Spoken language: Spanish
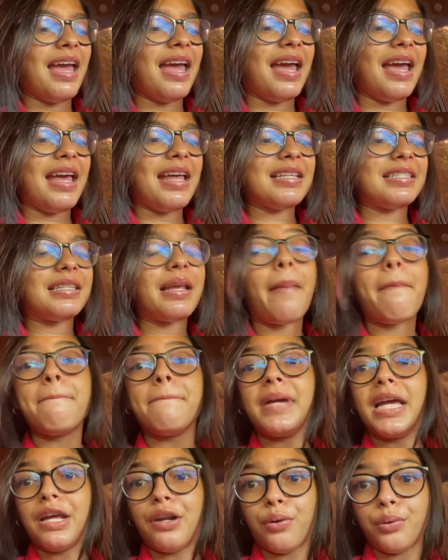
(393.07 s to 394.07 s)
es
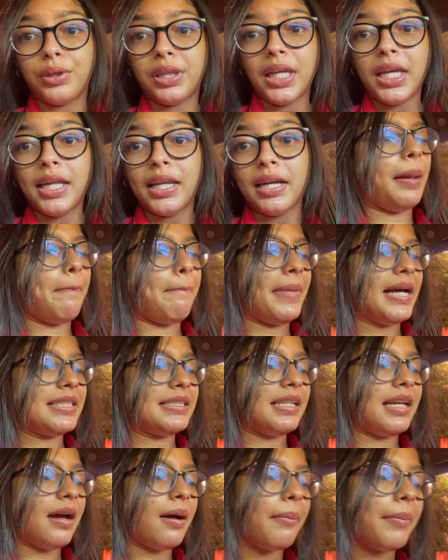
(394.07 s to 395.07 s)
mi rutina
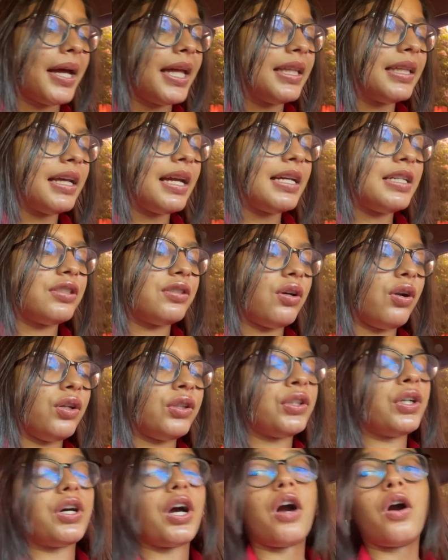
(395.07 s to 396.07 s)
básicamente y solo
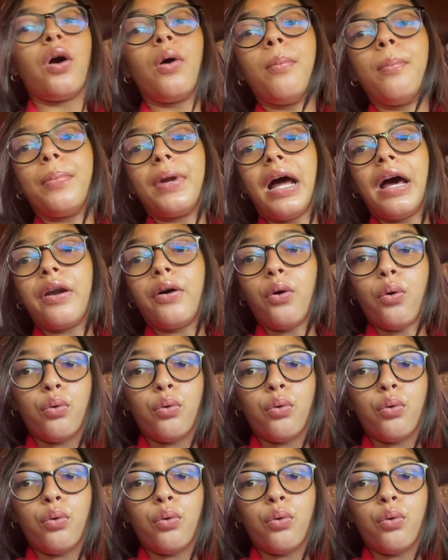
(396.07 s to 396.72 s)
tengo que comprar